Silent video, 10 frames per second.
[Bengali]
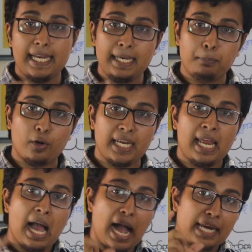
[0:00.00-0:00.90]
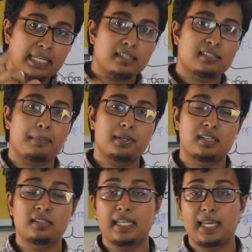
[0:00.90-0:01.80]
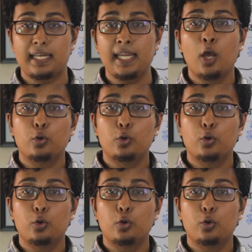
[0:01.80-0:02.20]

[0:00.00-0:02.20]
এরপরে আরেকটা সাবস্টেন্স এখানে